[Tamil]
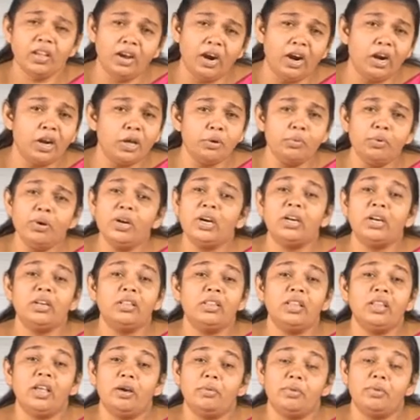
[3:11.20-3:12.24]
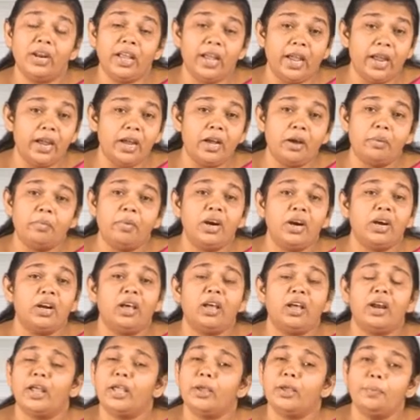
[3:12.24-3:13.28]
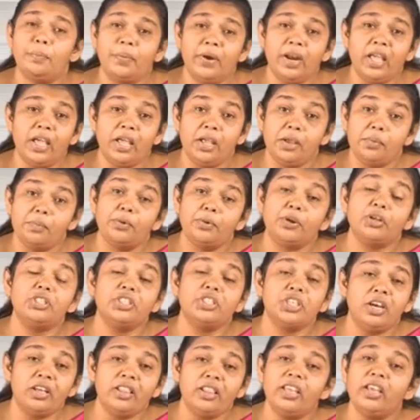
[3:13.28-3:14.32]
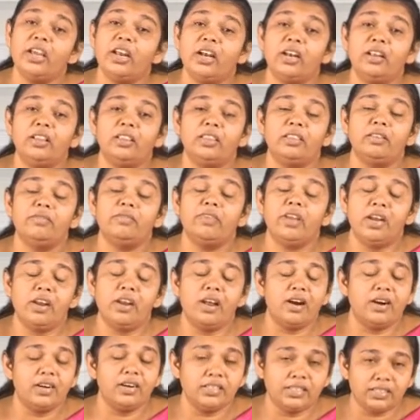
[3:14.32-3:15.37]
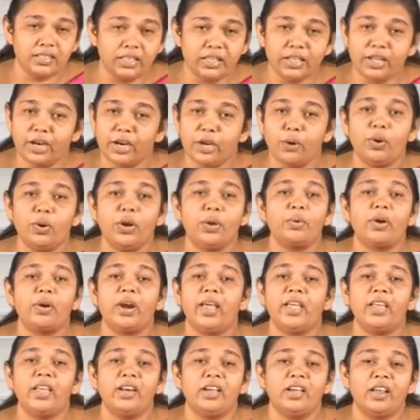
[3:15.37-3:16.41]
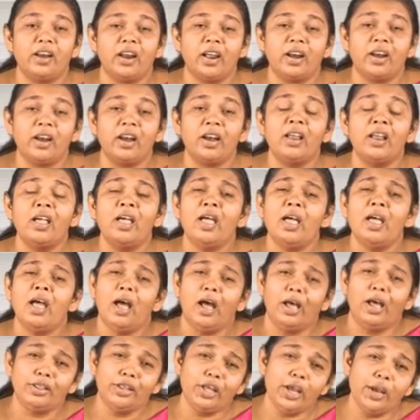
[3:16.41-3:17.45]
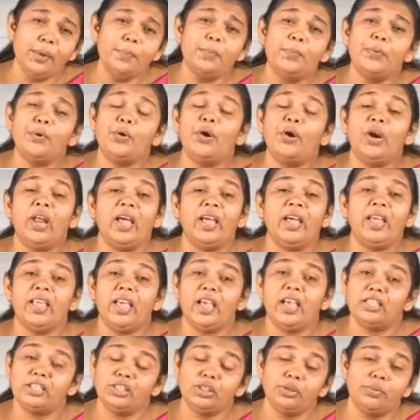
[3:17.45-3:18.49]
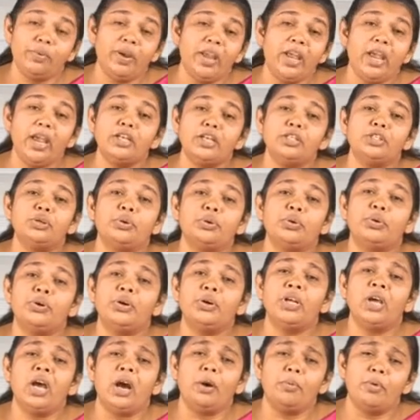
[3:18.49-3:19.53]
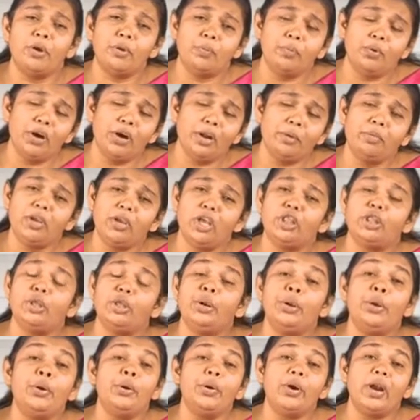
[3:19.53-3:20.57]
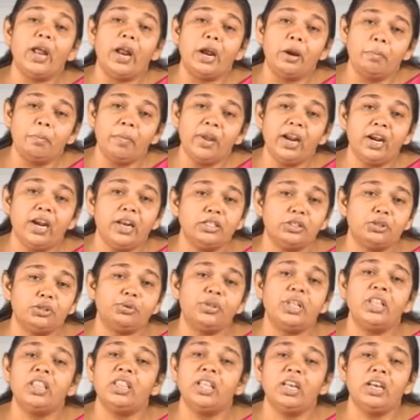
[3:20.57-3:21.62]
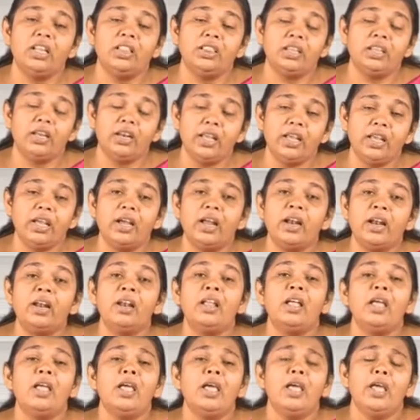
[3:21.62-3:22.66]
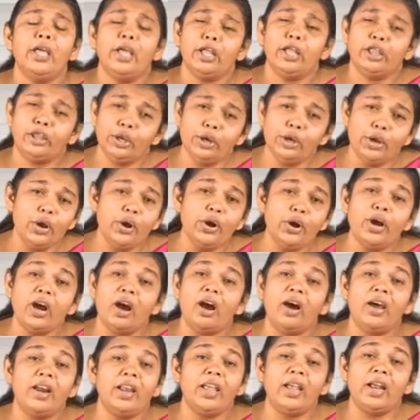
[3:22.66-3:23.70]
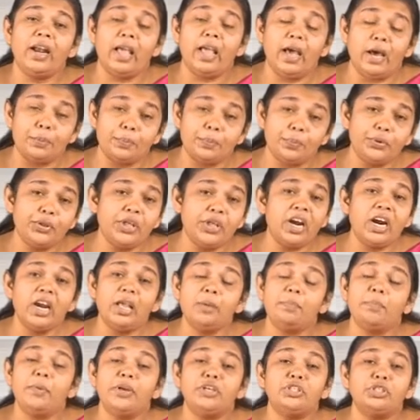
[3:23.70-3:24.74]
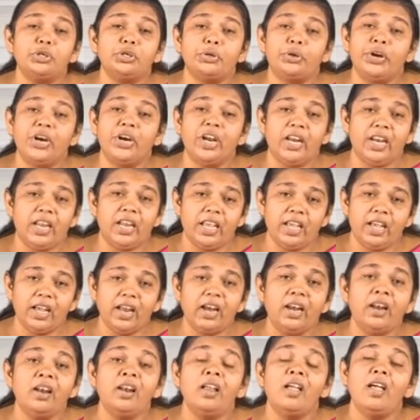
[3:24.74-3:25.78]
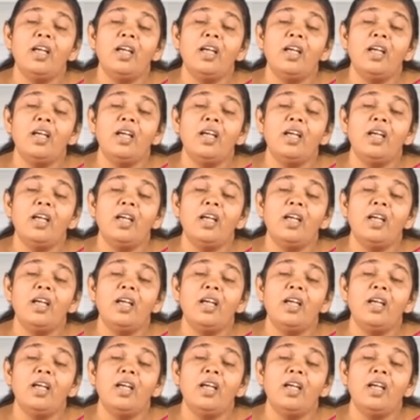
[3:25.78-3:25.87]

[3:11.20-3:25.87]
கடவுள் இருந்தா அவர் கேட்க மாட்டாரா இப்படி பிரஜாதிகள் வீணான சிந்தனை உள்ளவர்களா இருக்கிறார்கள் அதே போல இயேசுவை ஏற்றுக்கொண்டு அவர் மூலம் எத்தனையோ நன்மைகளை சுதந்திரித்த நீங்கள் எத்தனையோ காரியங்களை அற்புதங்களை பெற்றுக்கொண்ட நீங்கள்